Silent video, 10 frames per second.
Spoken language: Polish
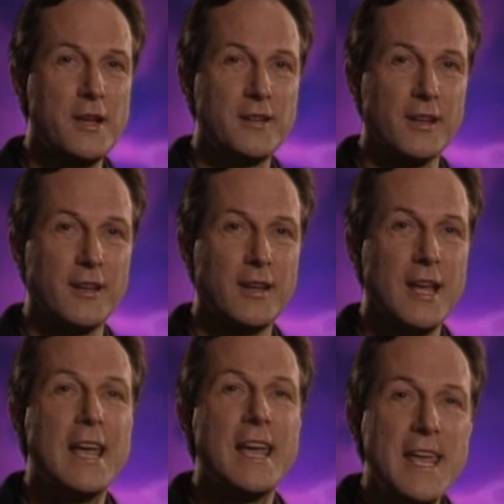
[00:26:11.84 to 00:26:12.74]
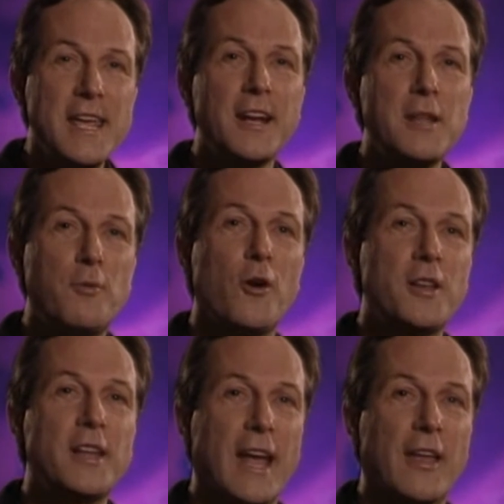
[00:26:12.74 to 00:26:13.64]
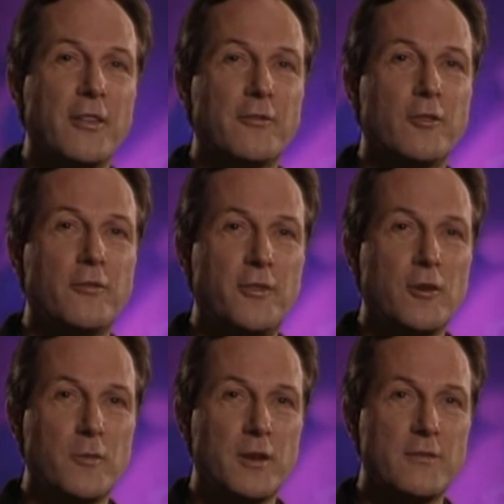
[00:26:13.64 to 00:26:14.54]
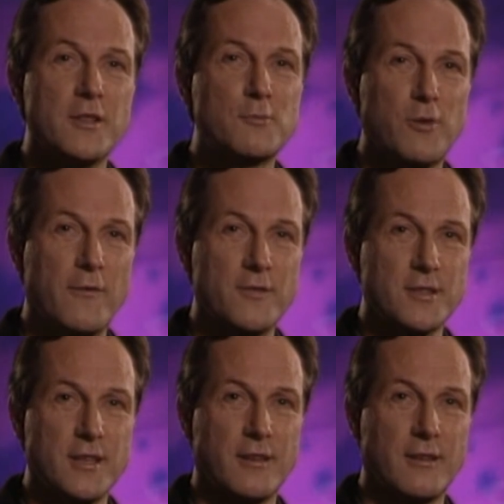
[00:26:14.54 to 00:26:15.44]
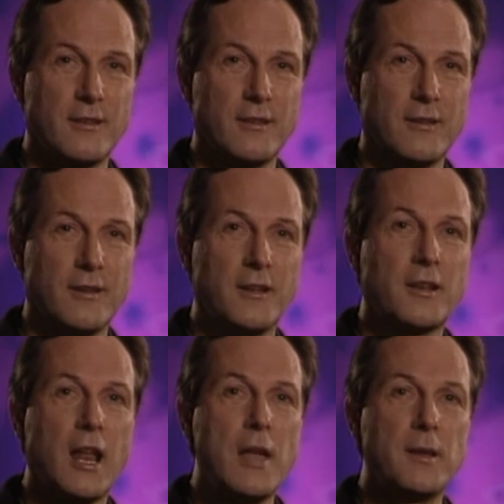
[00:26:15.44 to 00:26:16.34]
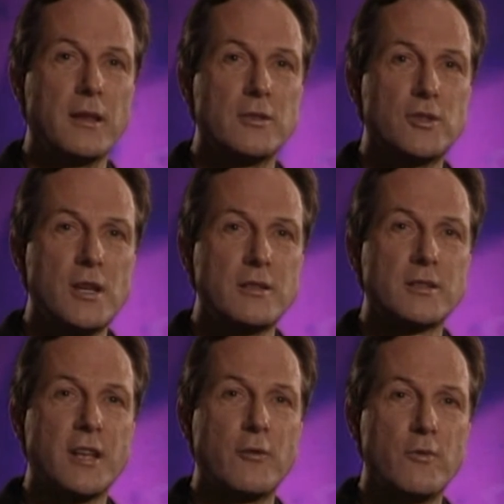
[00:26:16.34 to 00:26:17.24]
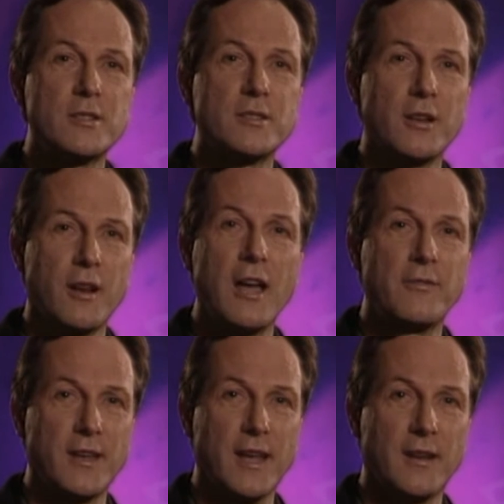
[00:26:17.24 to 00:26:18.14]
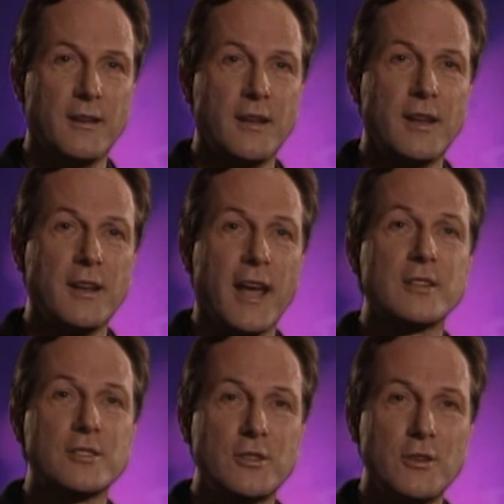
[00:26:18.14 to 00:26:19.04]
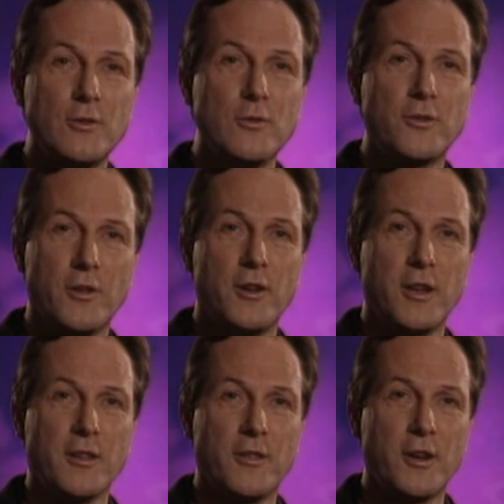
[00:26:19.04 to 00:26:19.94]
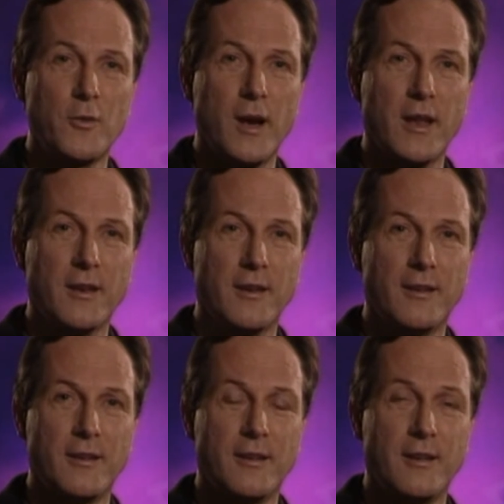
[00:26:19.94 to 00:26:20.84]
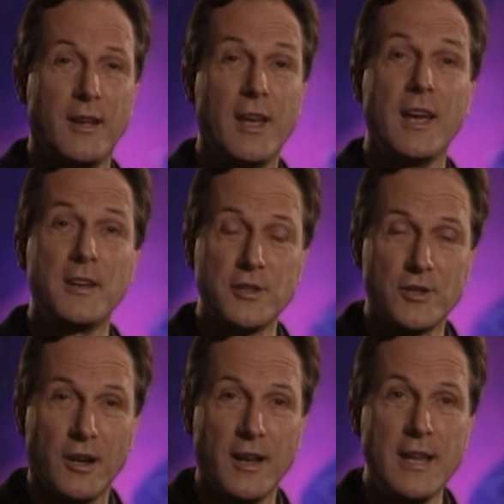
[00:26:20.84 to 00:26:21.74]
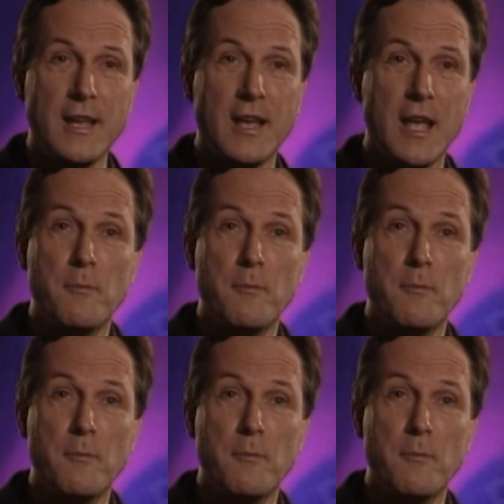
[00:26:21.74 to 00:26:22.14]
Piotra, żarliwie wskazującego na wypełnienie się tego proroctwa i twierdzącego, że Jezus powstał, by znowu żyć, o czym czytamy w drugim rozdziale Dziejów Apostolskich.